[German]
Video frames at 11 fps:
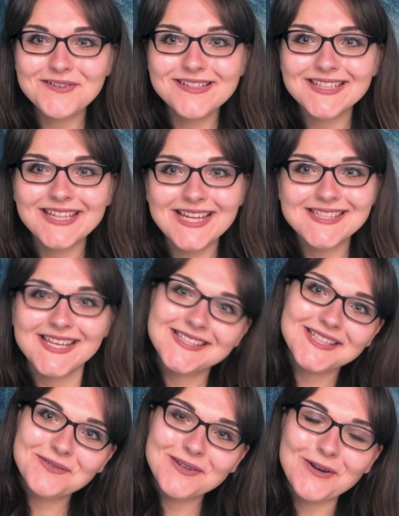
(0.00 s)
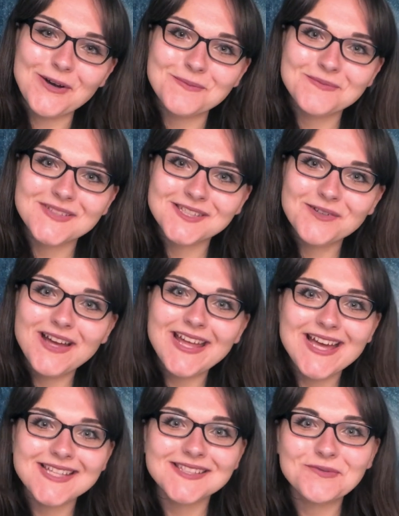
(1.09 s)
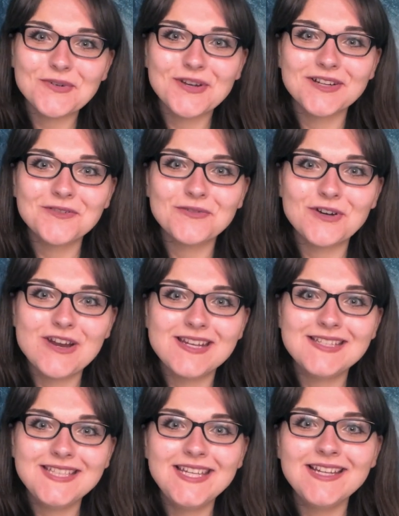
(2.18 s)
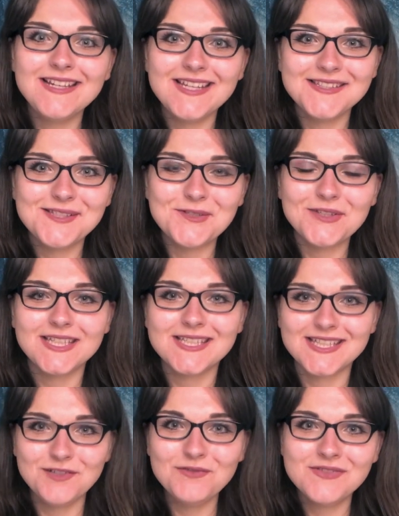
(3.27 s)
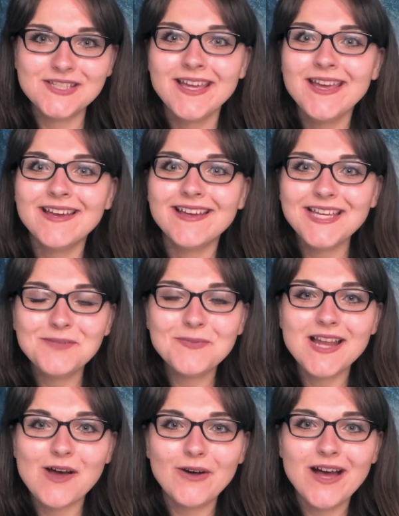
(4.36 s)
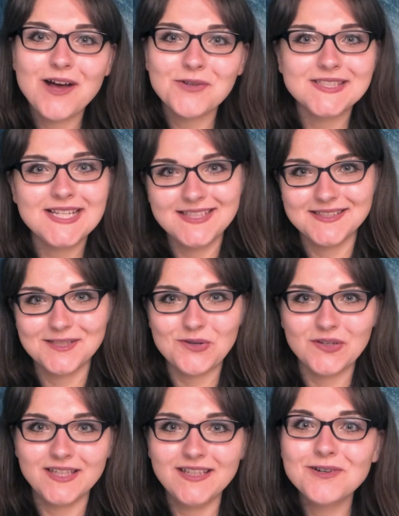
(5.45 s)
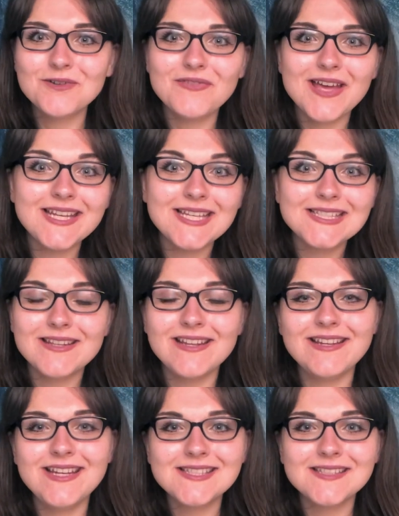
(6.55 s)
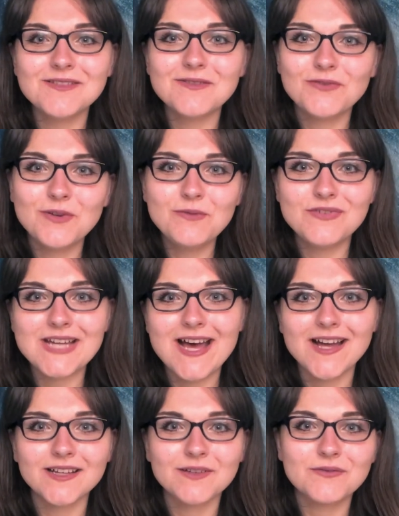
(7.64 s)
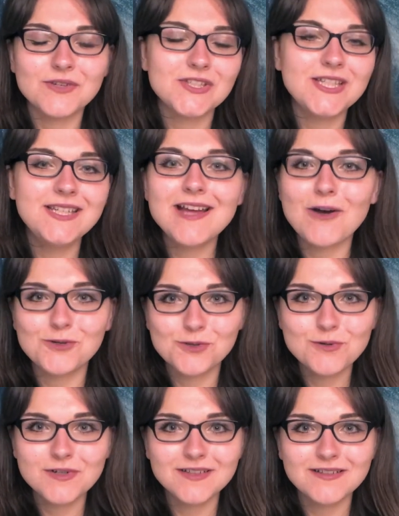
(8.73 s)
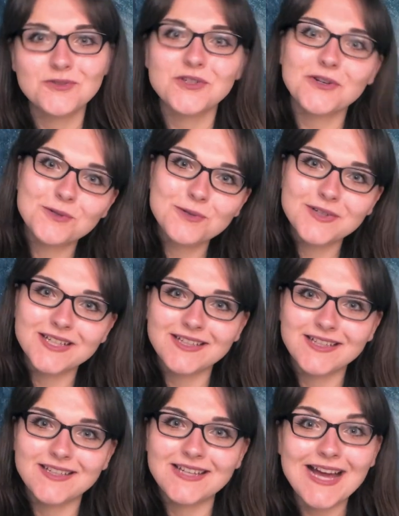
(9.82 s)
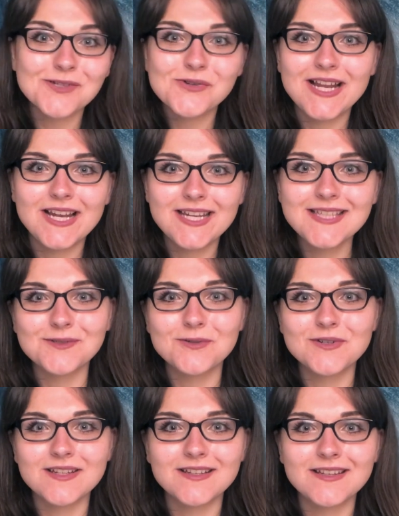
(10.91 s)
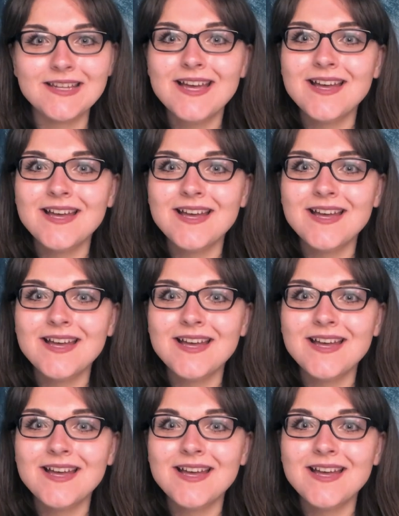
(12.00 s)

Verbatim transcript: und ganz herzlich willkommen zur ersten Folge von Die Lesejury trifft. Ich bin Laura aus der Lesejury und werde jetzt in den nächsten fünf Tagen verschiedene Autoren und Autorinnen aktueller Leserunden